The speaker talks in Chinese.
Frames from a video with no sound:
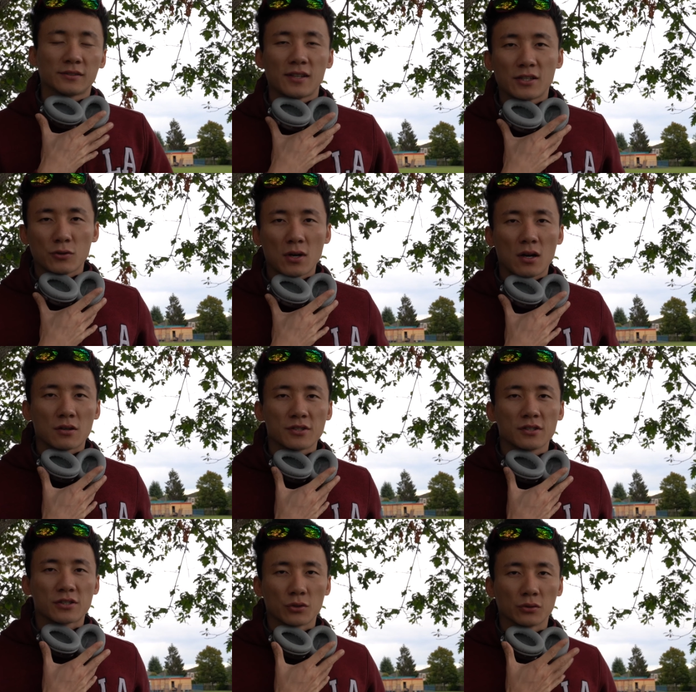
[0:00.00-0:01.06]
在这款耳机
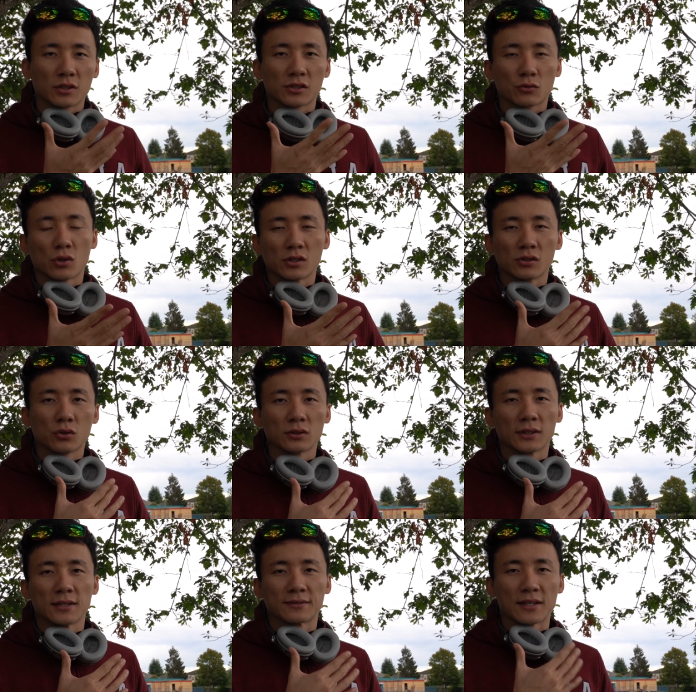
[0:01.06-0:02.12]
使用的过程中
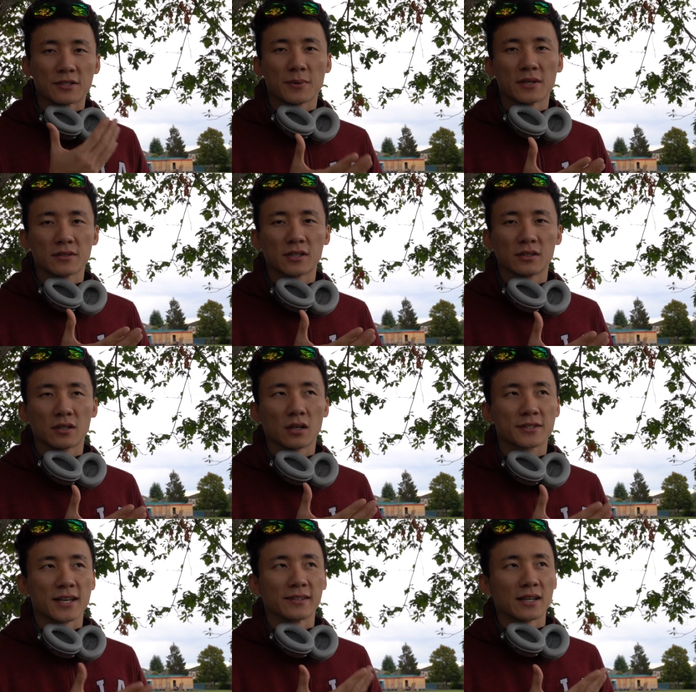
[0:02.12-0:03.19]
呢，在这边真的要
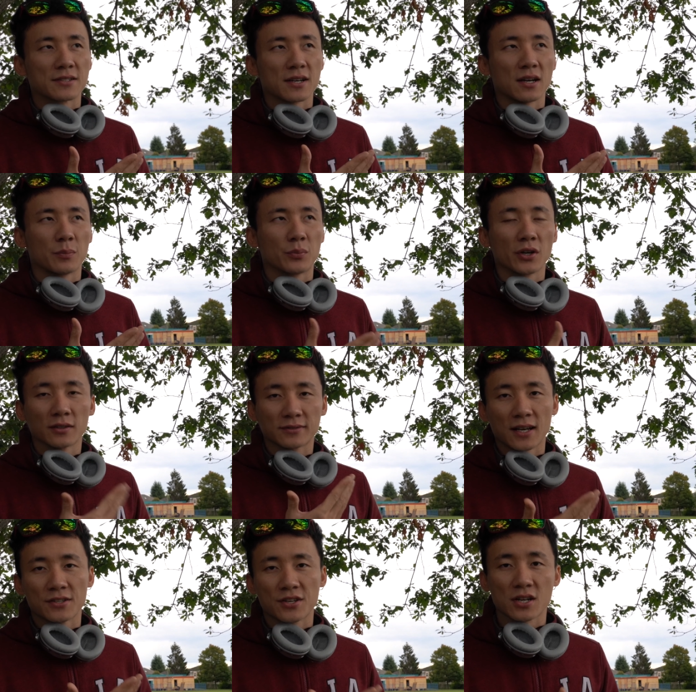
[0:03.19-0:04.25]
建议大家，不要
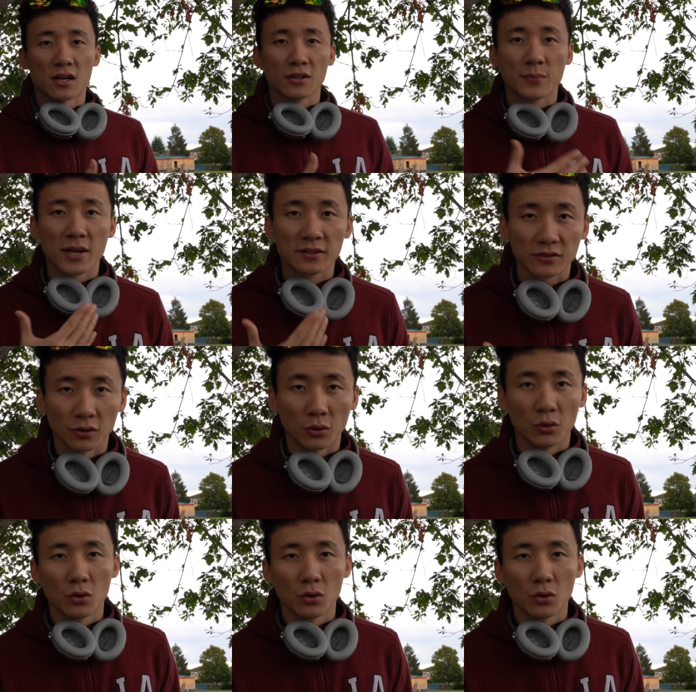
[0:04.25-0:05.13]
在街上一边走，